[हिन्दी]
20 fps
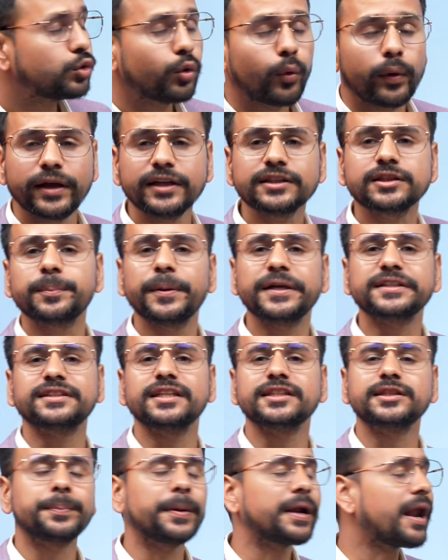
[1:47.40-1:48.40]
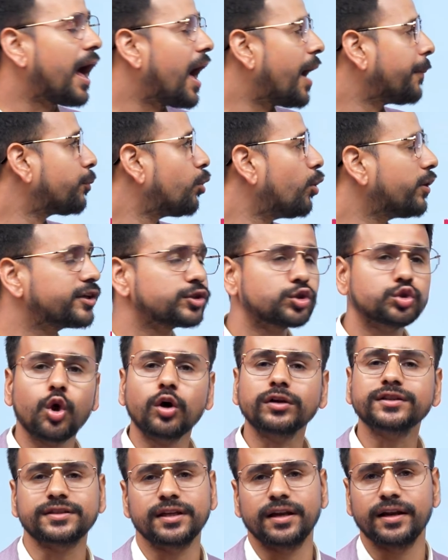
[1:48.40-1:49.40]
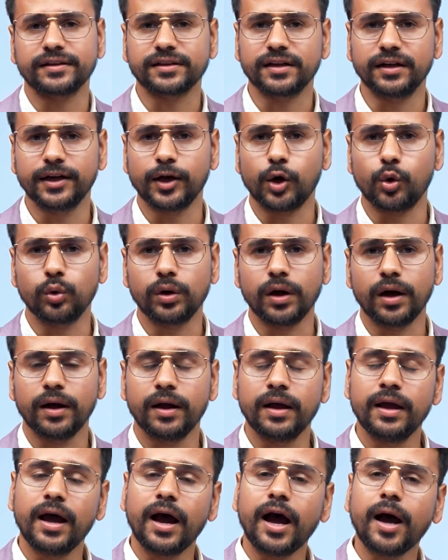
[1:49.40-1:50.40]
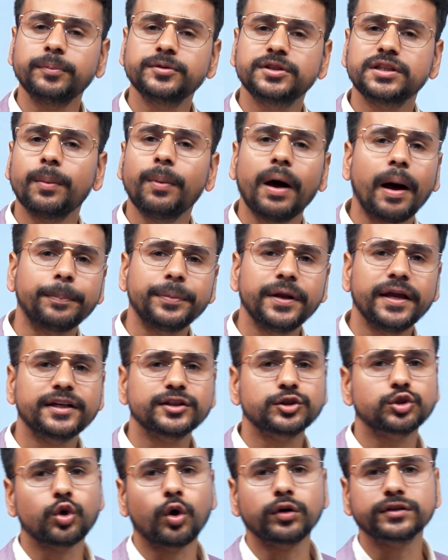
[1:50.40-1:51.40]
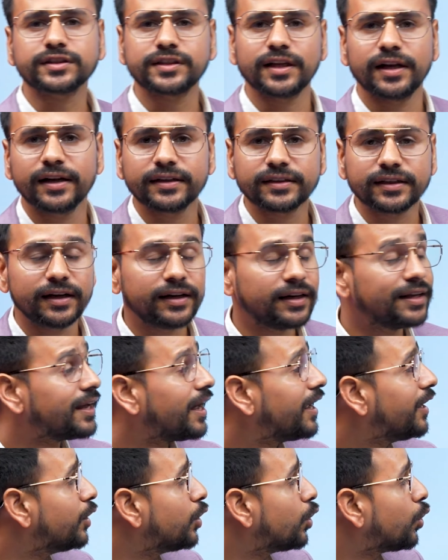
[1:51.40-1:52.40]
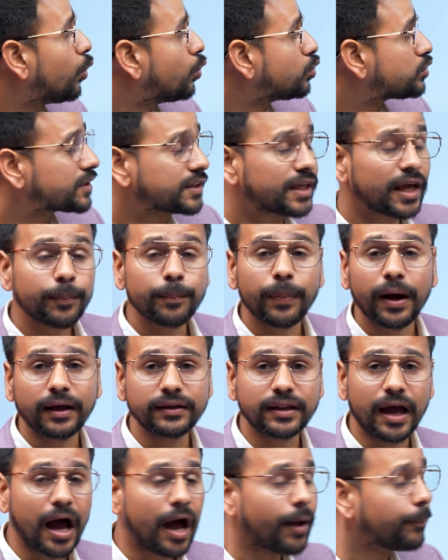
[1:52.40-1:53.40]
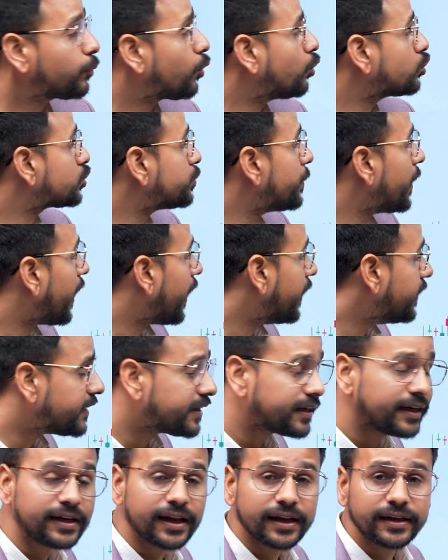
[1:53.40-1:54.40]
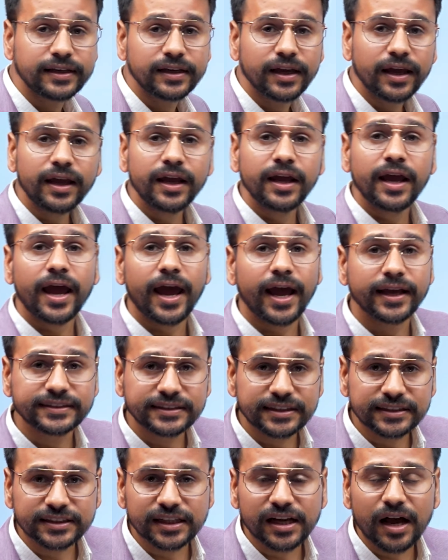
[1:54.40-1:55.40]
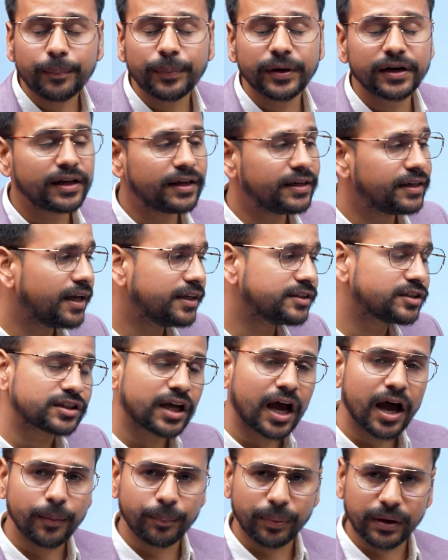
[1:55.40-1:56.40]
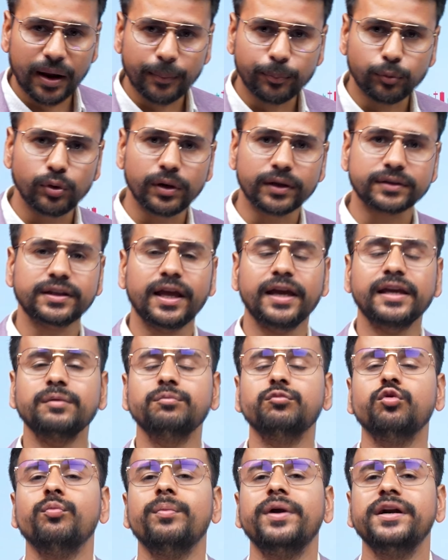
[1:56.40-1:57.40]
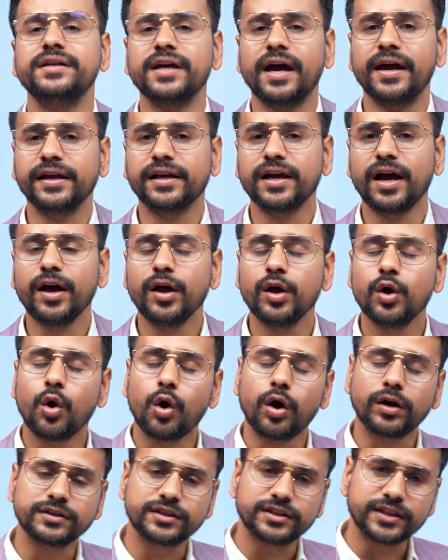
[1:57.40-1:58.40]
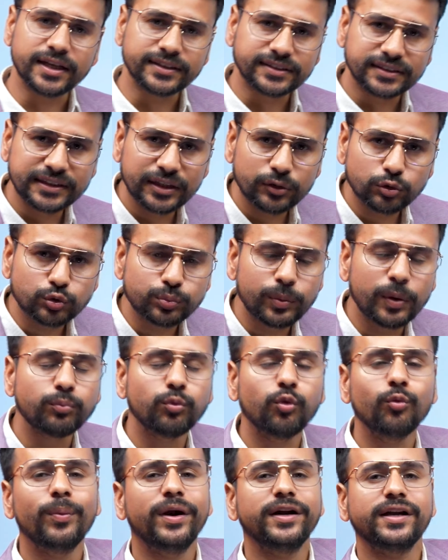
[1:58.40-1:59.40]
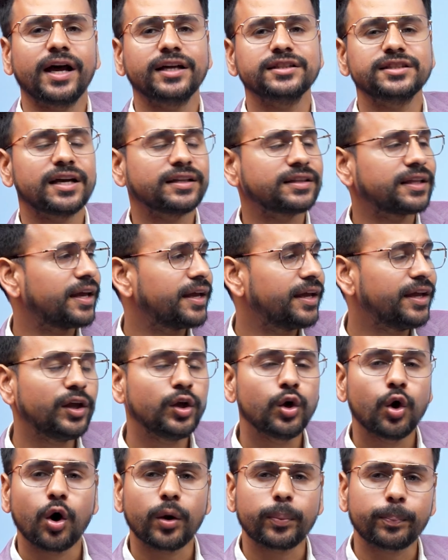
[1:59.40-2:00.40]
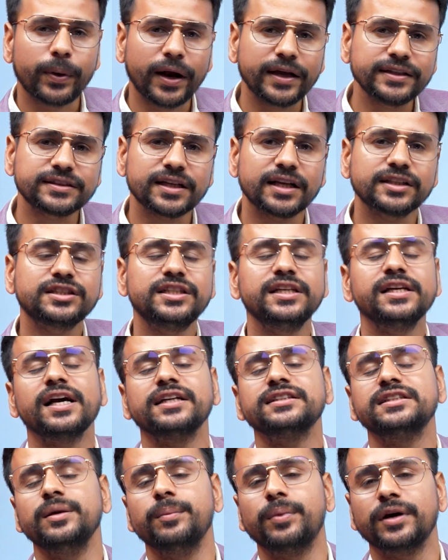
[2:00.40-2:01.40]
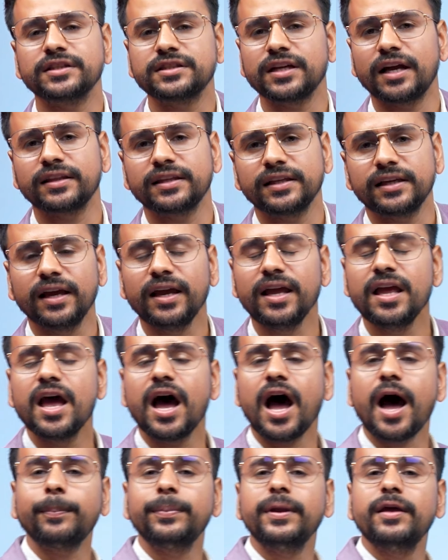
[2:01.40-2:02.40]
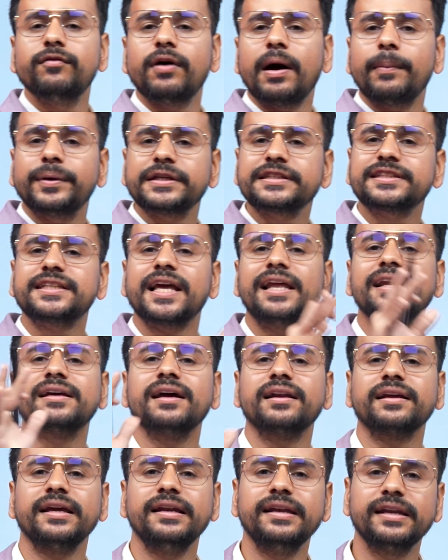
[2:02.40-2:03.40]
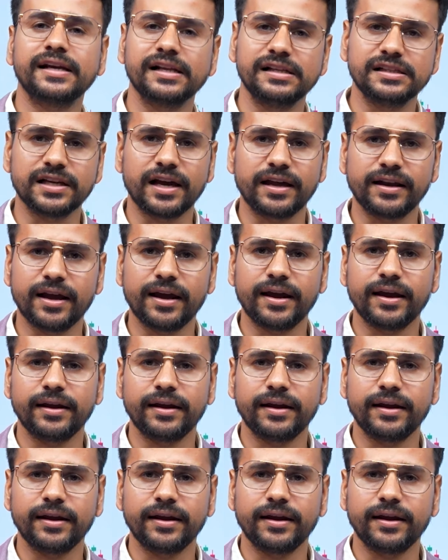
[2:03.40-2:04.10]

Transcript: तो इस बेसिस पर आपको एक स्टॉक सेलेक्ट करना होगा अब जब आपने एक स्टॉक सेलेक्ट कर लिया है उसके बाद आपको उसमें एंट्री लेनी है ऐसी जगह पर लेनी है जहां पर आपको लगता है कि मूवमेंट आएगा और जैसे ही उसमें मूवमेंट आ जाता है और प्राइस अच्छी खासी बढ़ जाती है आपने वहां पर सेल करके निकल जाना है